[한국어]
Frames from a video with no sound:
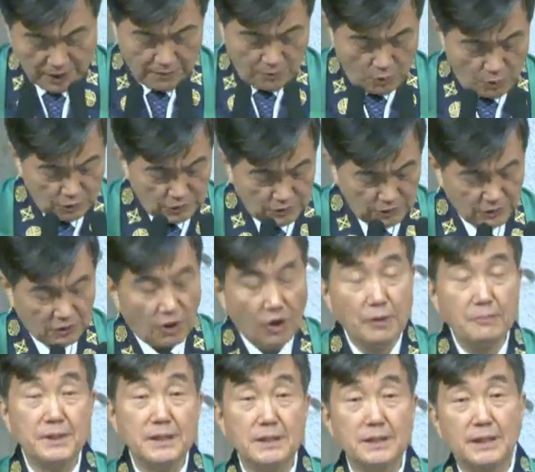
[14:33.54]
모든
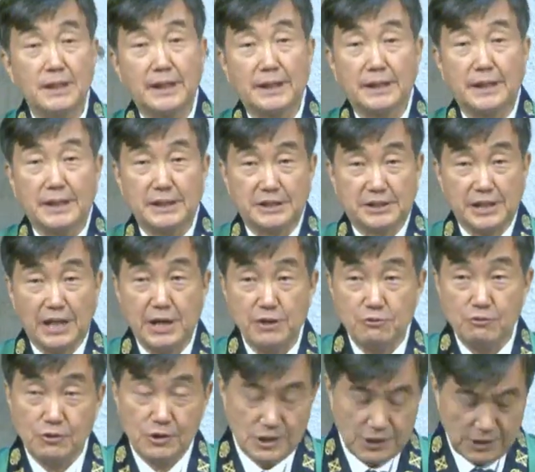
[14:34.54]
거민들에게
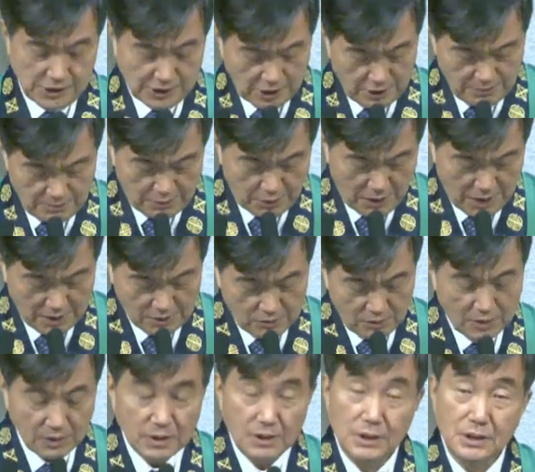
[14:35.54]
자유를 선포하고
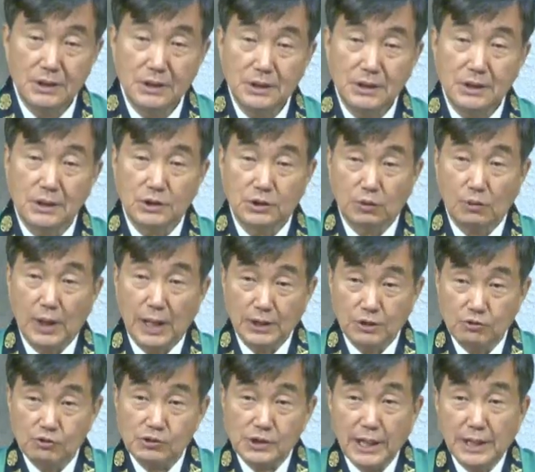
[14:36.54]
그동안
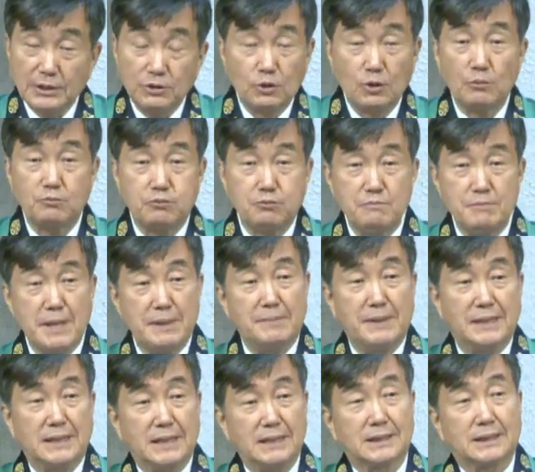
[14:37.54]
유산으로
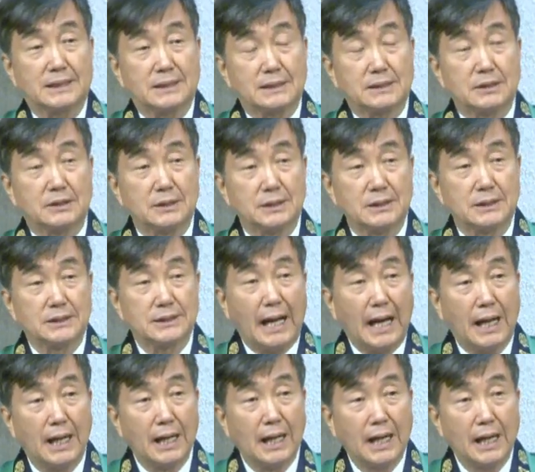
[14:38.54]
분배받았 않았던
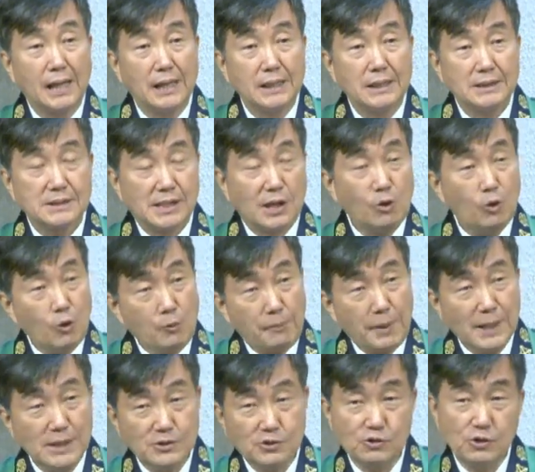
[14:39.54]
땅, 사고
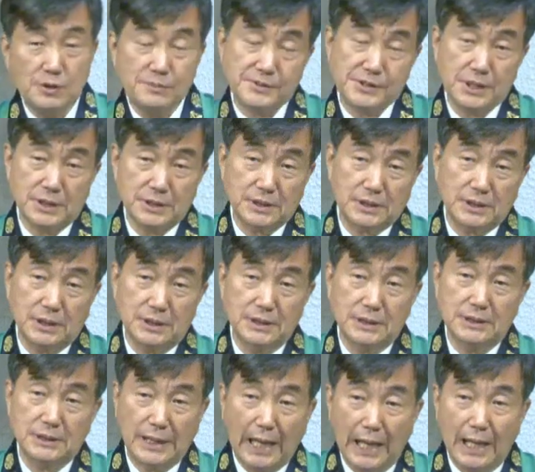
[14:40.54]
팔 수
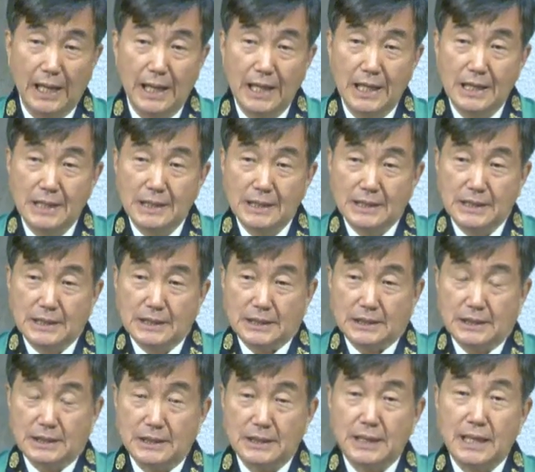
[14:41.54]
없었던 땅,
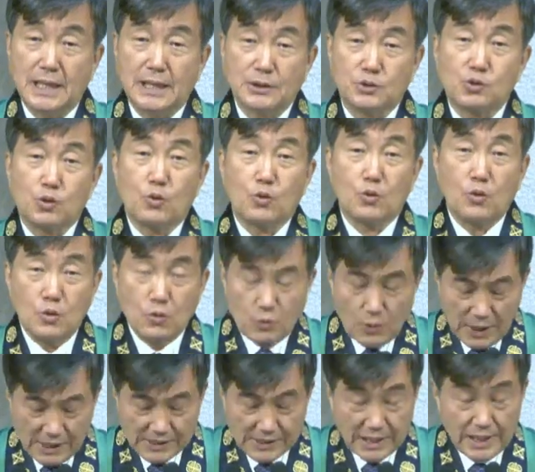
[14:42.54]
그러나
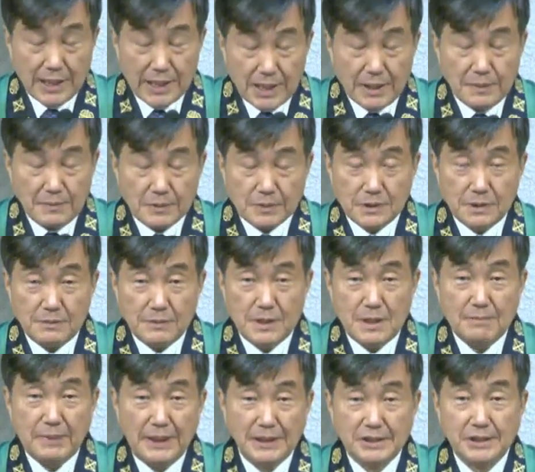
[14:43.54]
조공과 세무금을
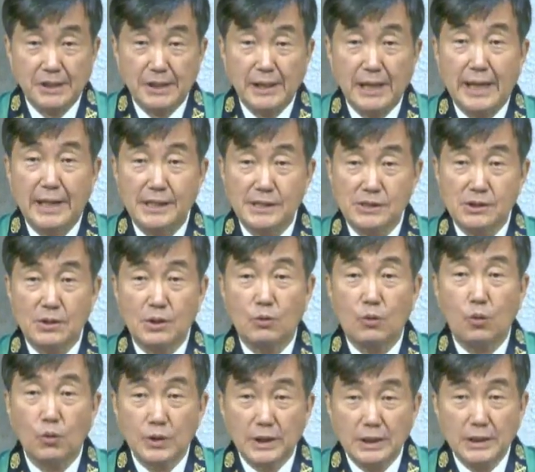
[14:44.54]
바쳐야 해서
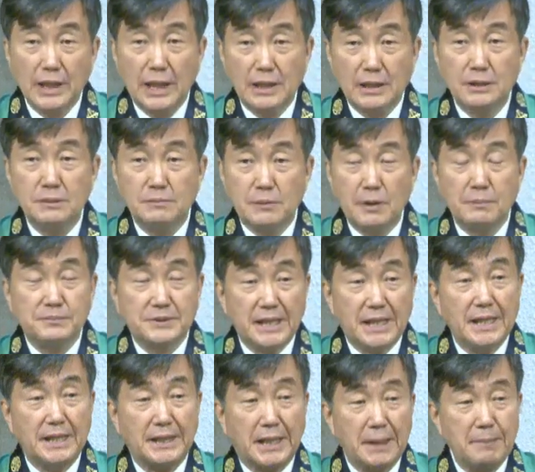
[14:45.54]

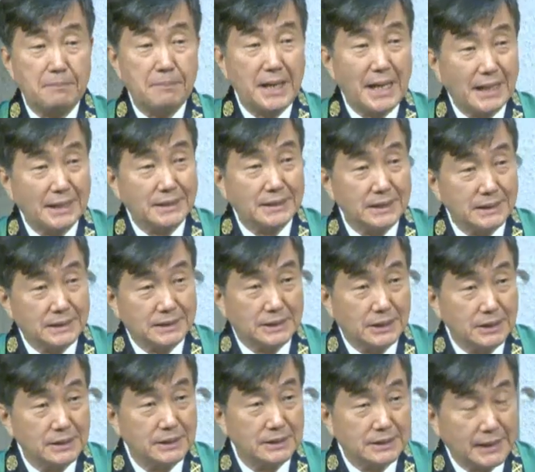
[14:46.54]
고리대금업자에게
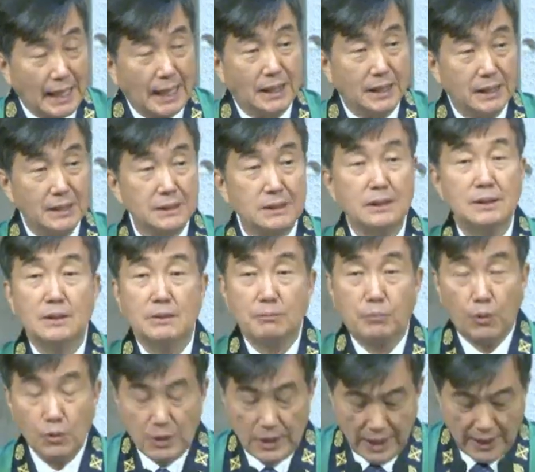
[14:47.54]
빼앗겼던 땅,
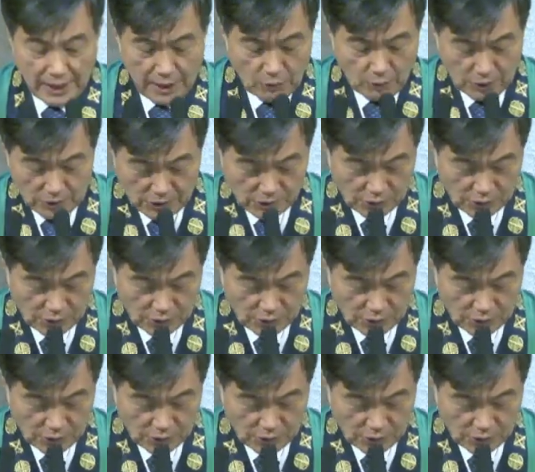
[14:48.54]
본래의 원